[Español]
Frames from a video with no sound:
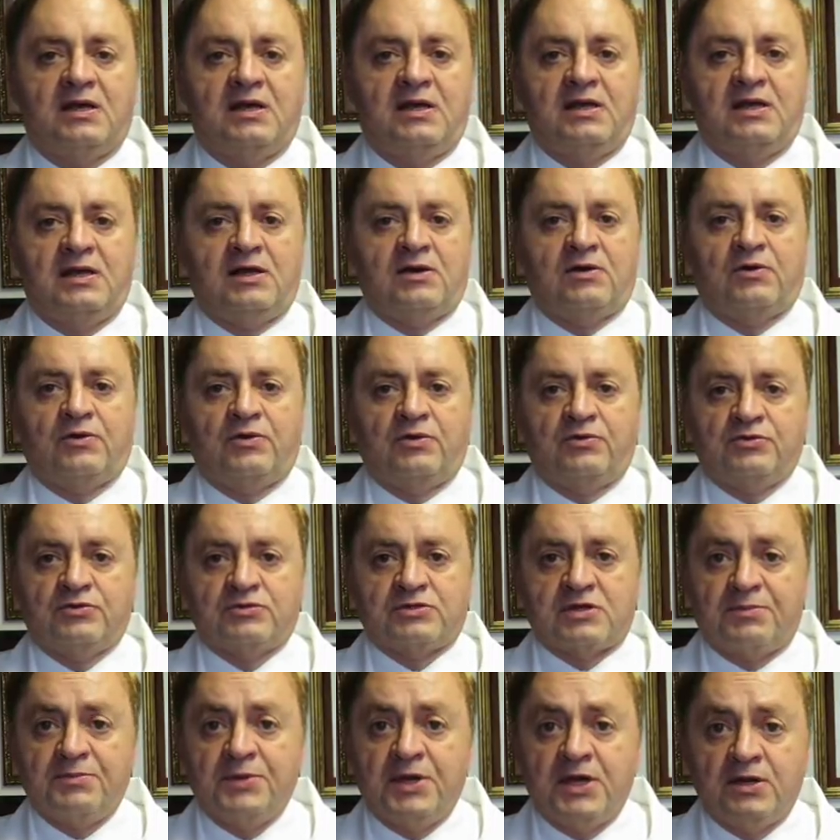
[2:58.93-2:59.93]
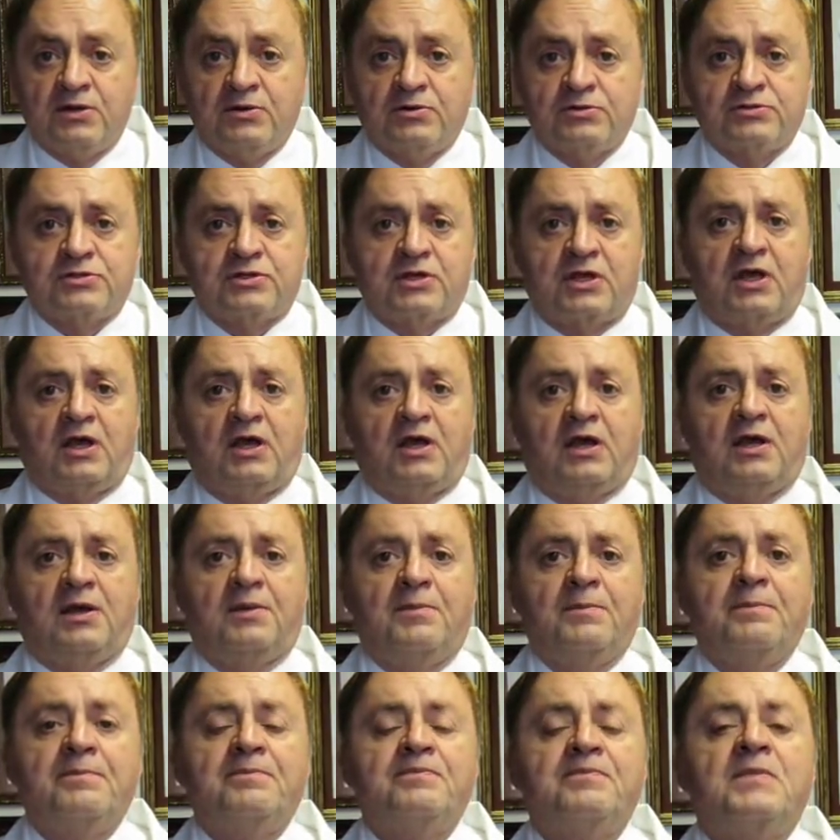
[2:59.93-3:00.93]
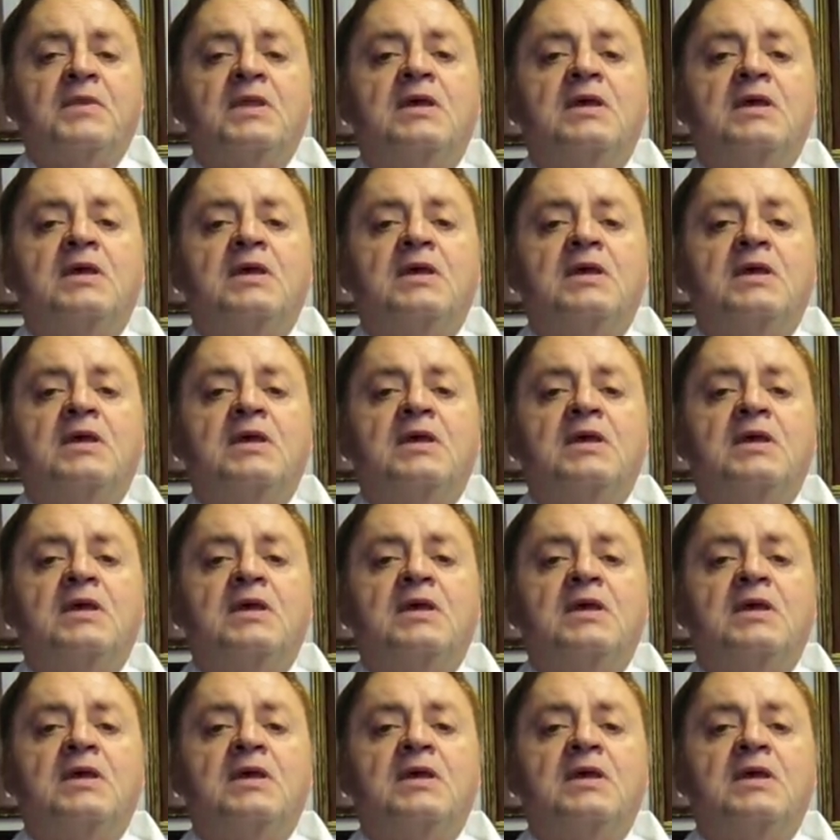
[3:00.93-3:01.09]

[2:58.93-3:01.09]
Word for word: el hijo de unos amigos que